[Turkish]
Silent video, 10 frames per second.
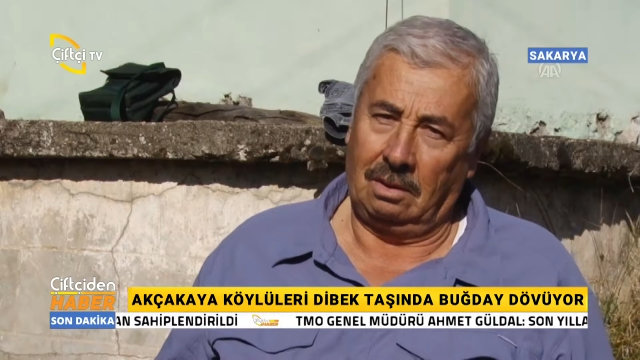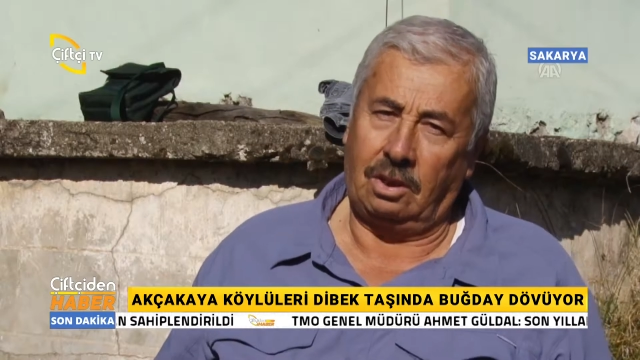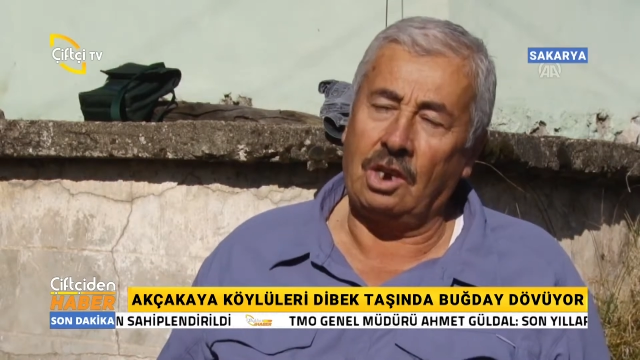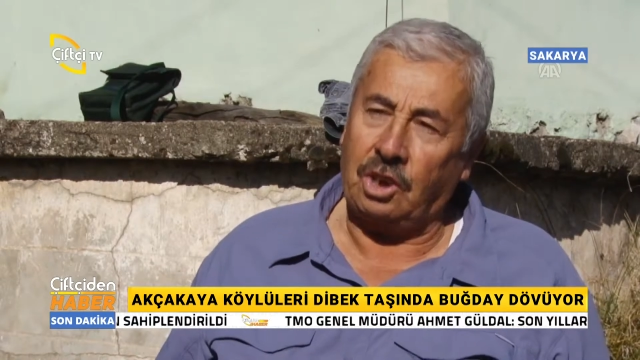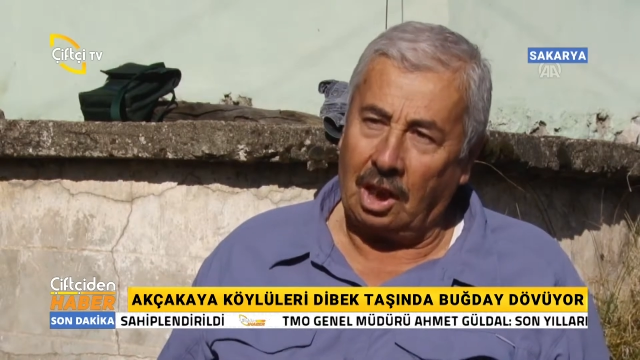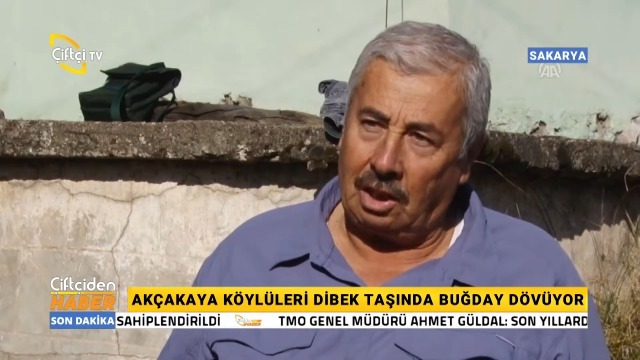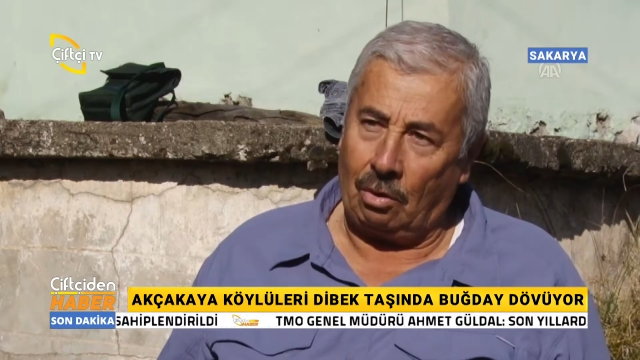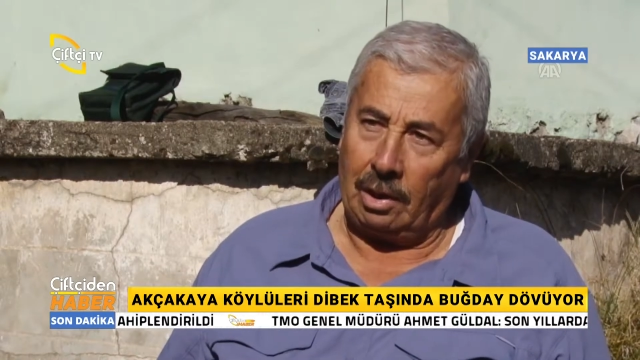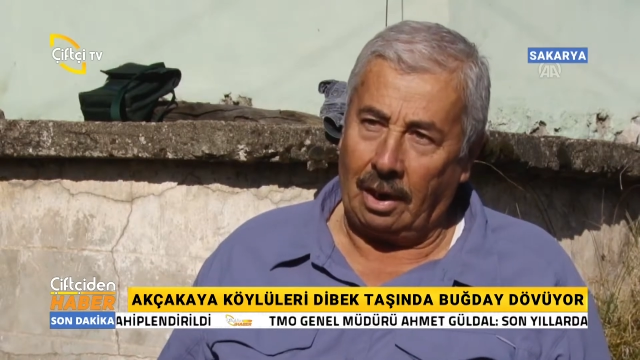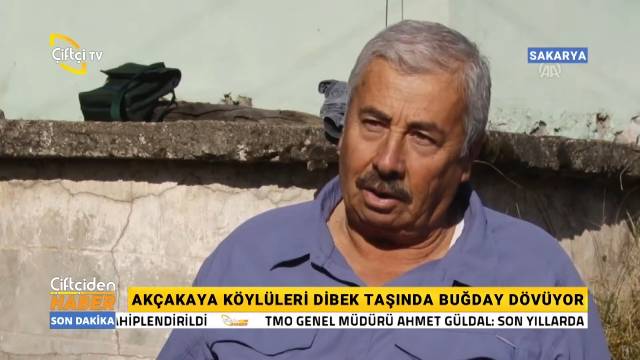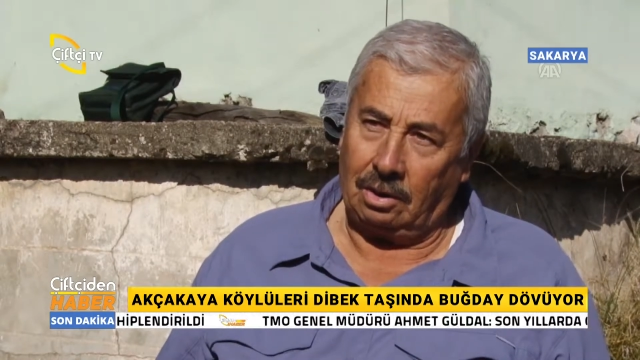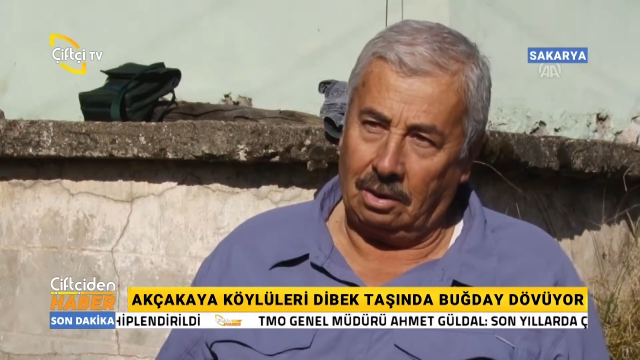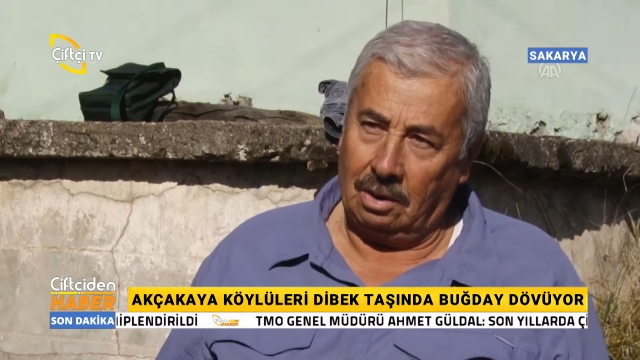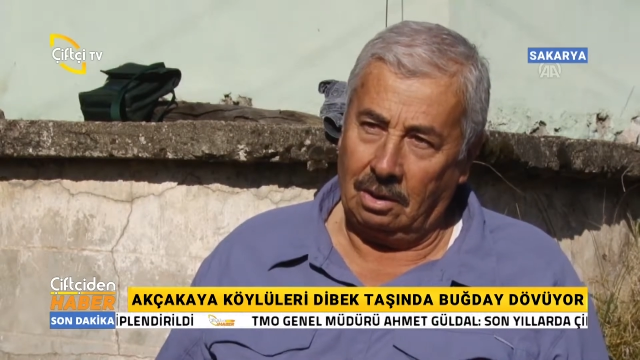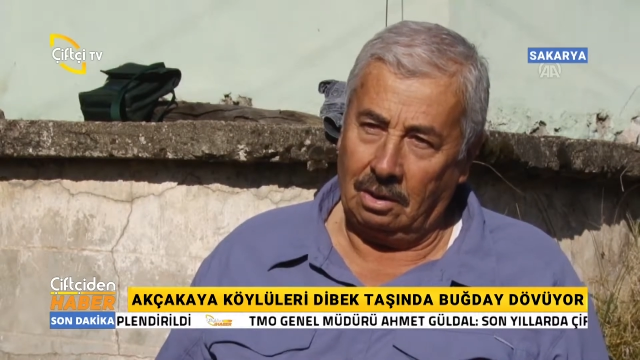keşkeklik olarak
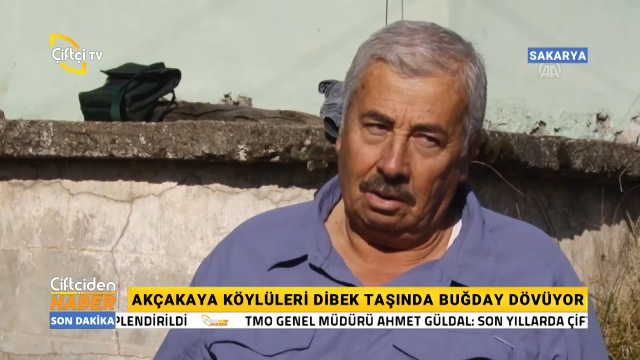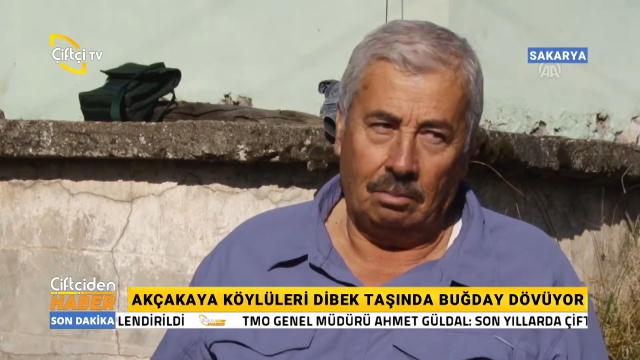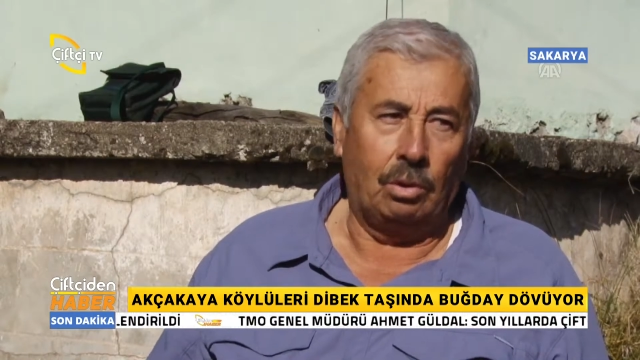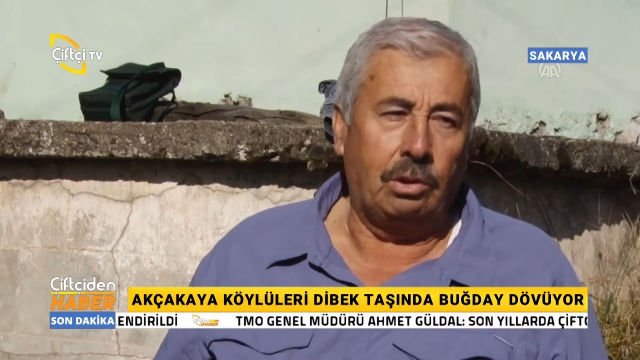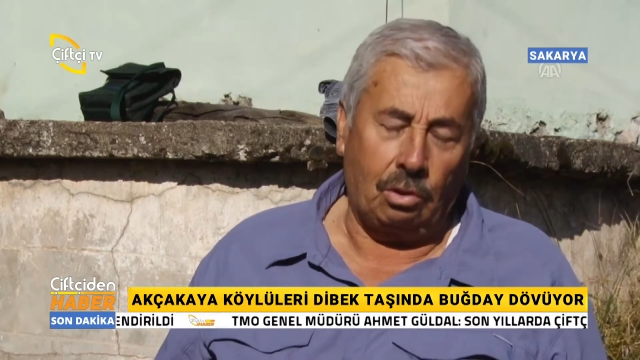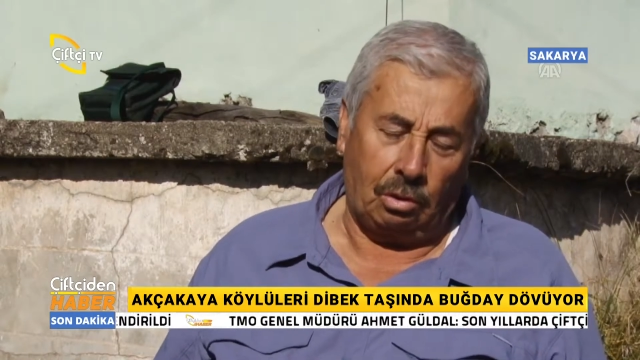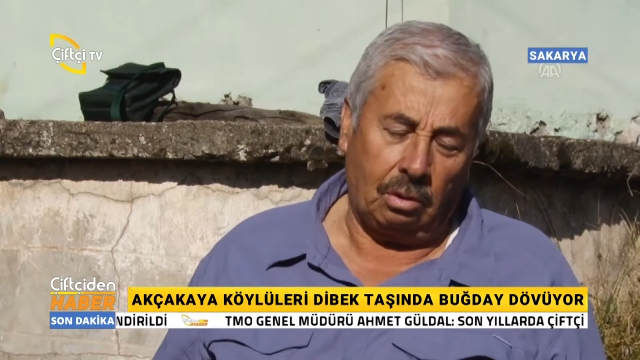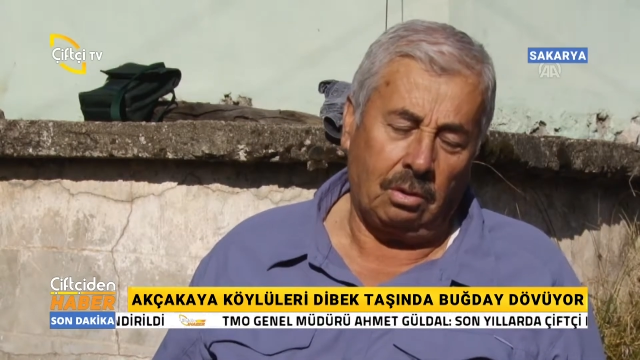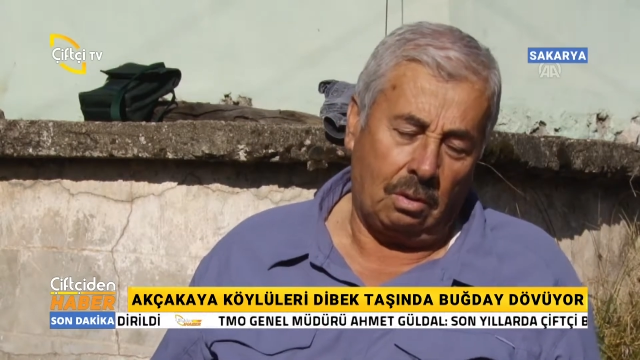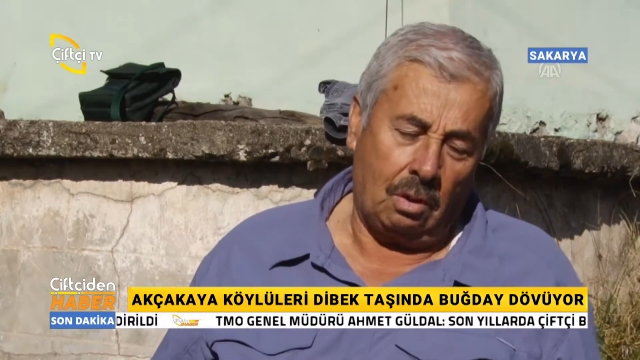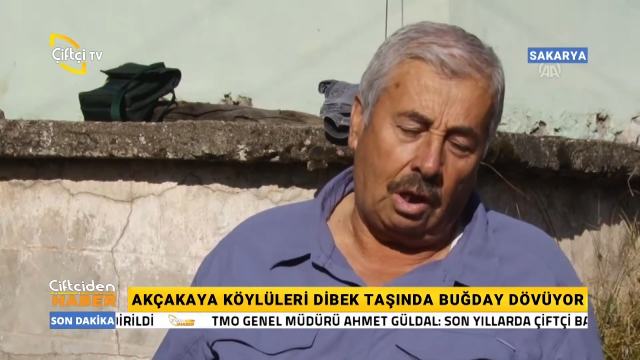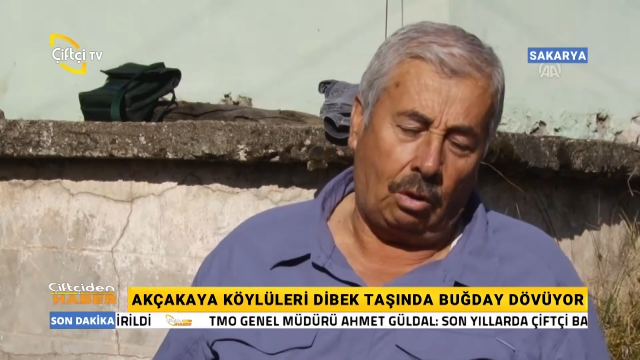bulgurluk öyle